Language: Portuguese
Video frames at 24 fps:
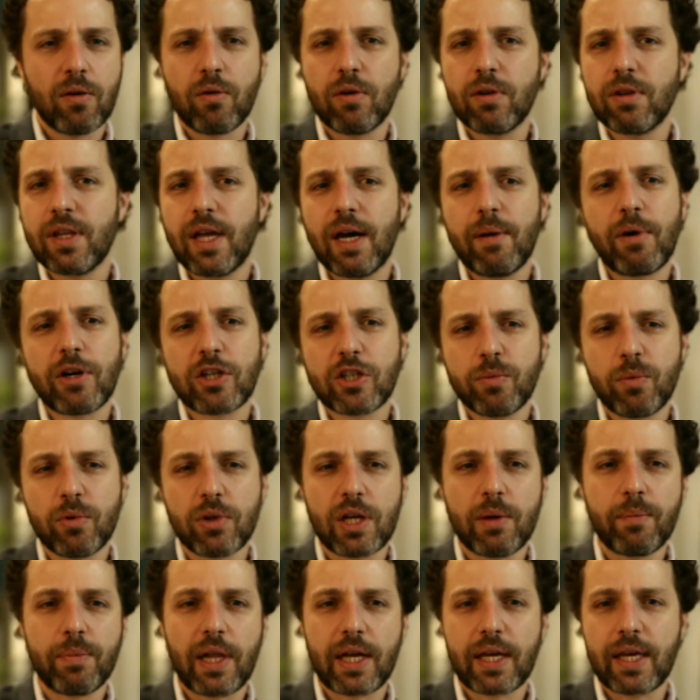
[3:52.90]
Quando dá, baixa um
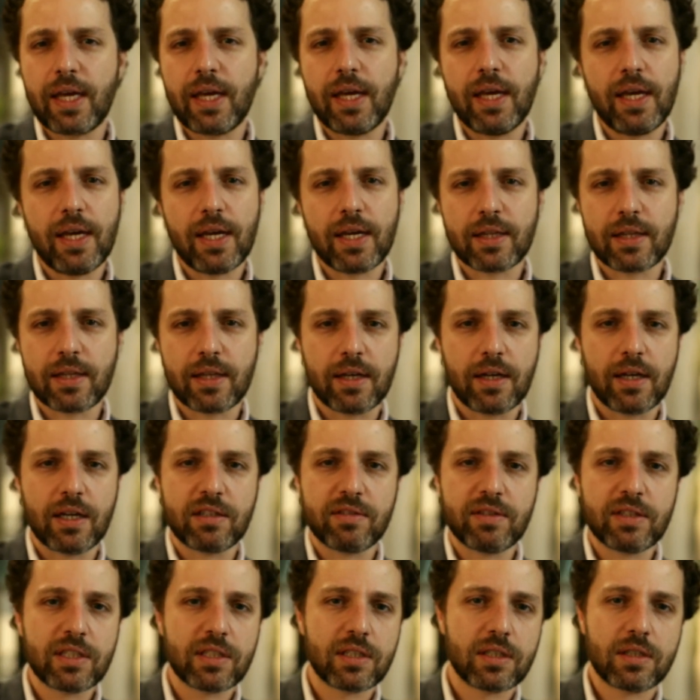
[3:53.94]
pouquinho a plaqueta,
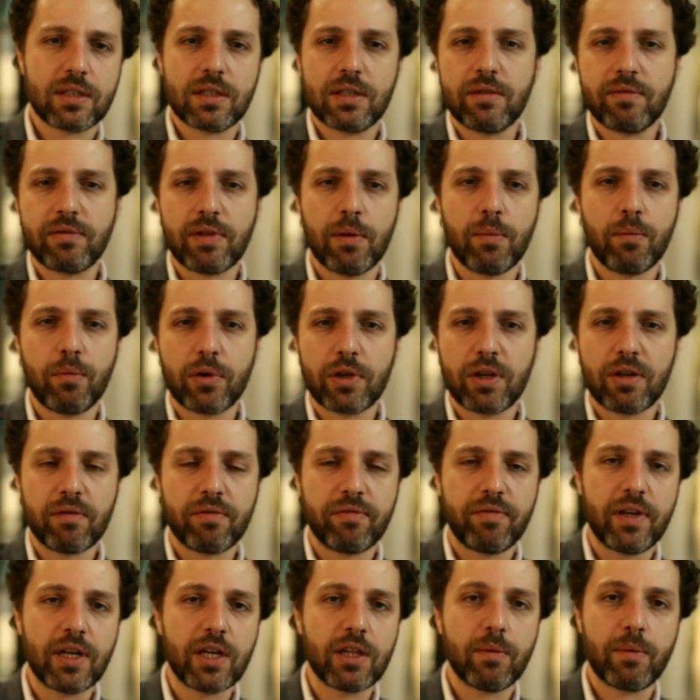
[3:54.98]
às vezes inflama um pouquinho
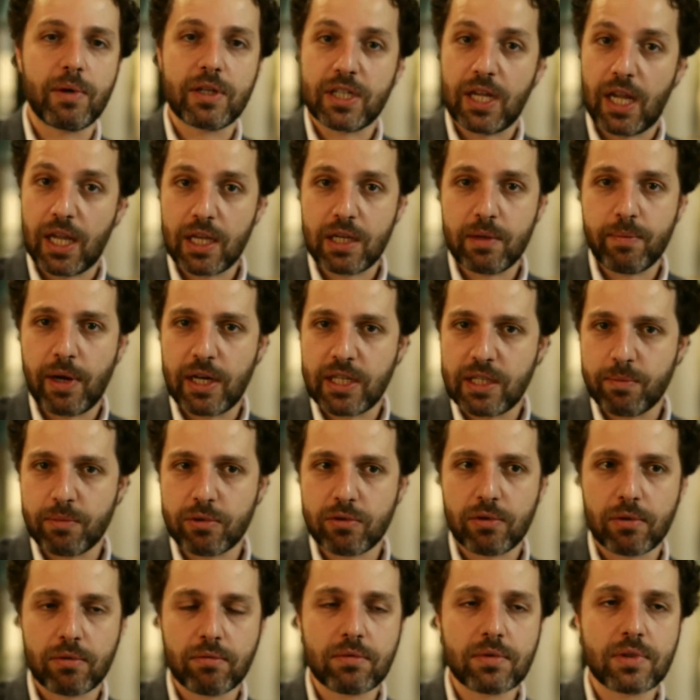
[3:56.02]
o fígado, mas nada demais, a
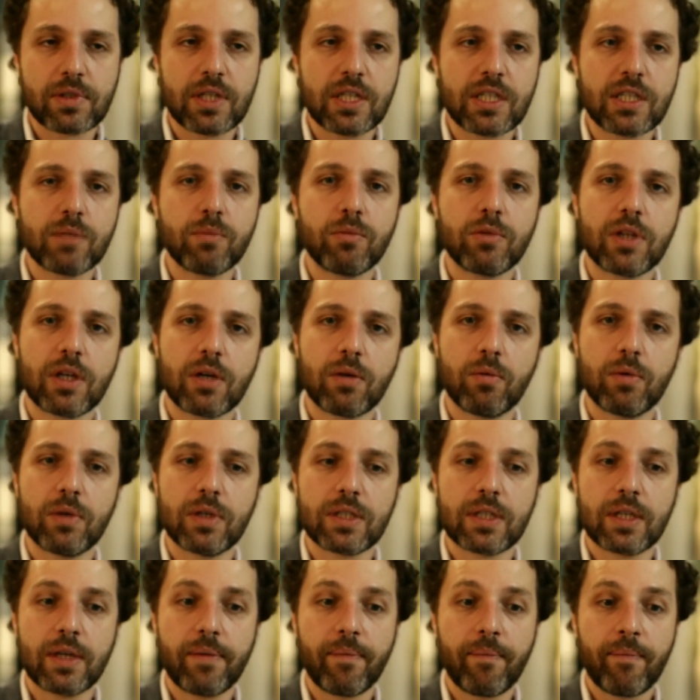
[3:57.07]
pessoa não sente muita
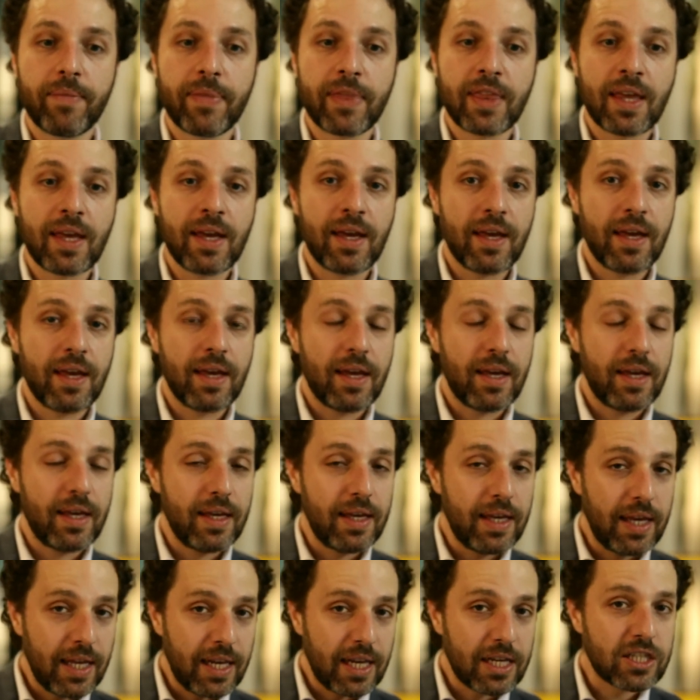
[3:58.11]
coisa.
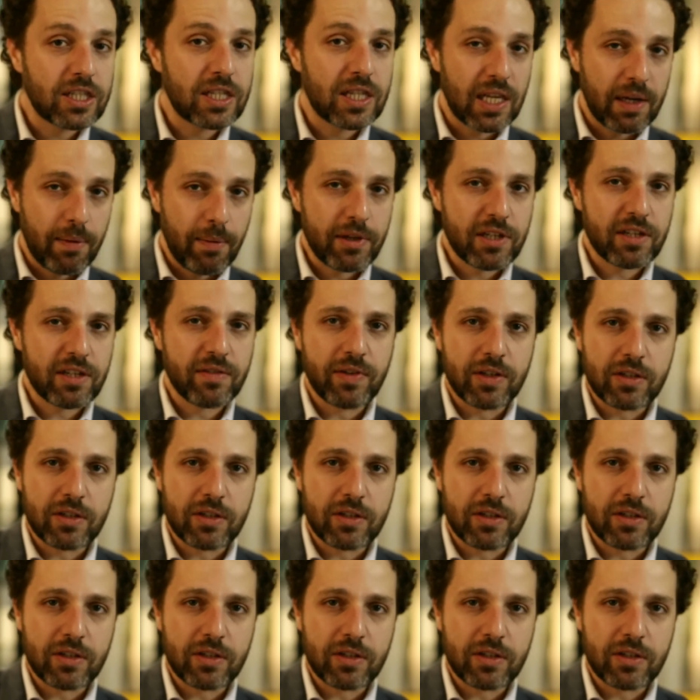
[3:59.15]
E ele é extremamente